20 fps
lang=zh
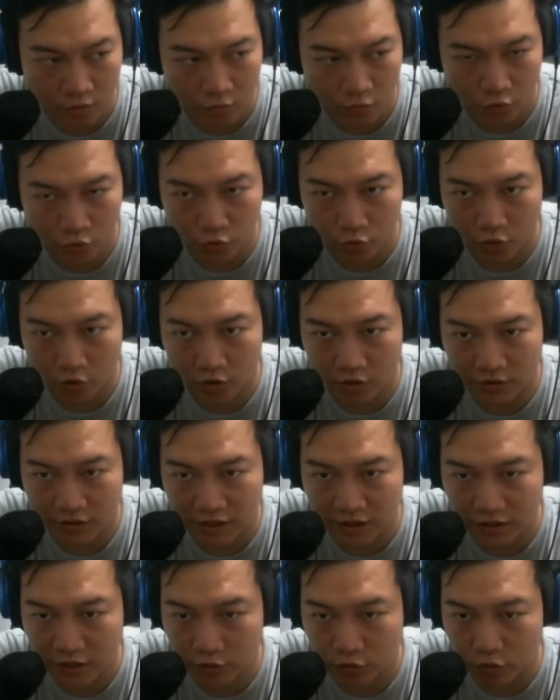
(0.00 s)
比如说
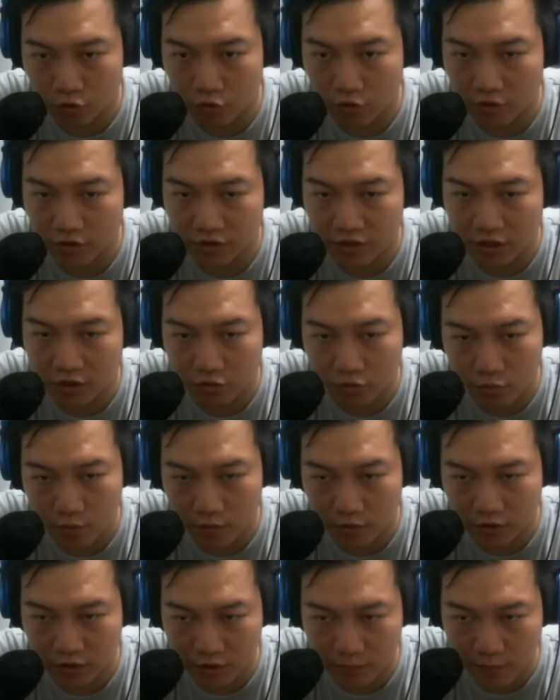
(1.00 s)
在这个状况下，对
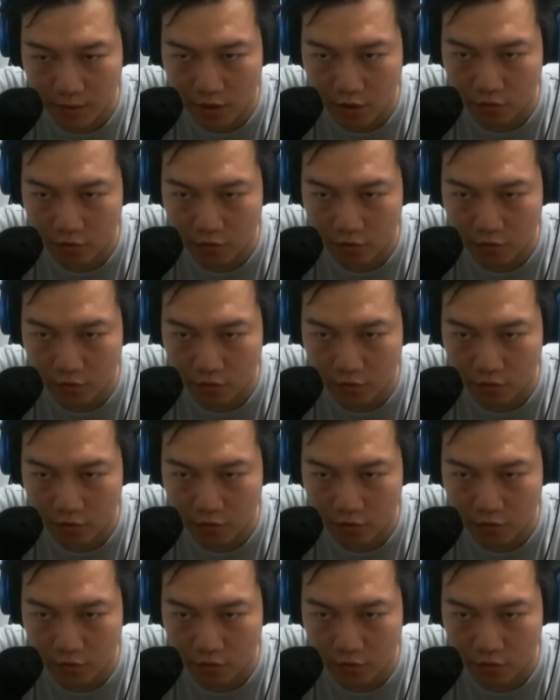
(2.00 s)
面其实蛮